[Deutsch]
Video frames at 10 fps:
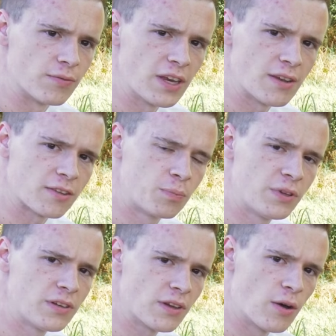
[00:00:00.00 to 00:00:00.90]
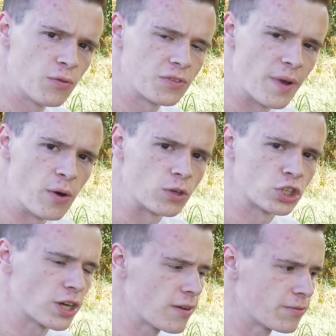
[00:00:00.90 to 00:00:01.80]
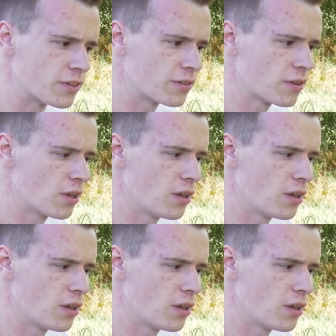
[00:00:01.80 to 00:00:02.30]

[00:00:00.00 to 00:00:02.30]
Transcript: wenn das Bild auf dem Auge scharf ist,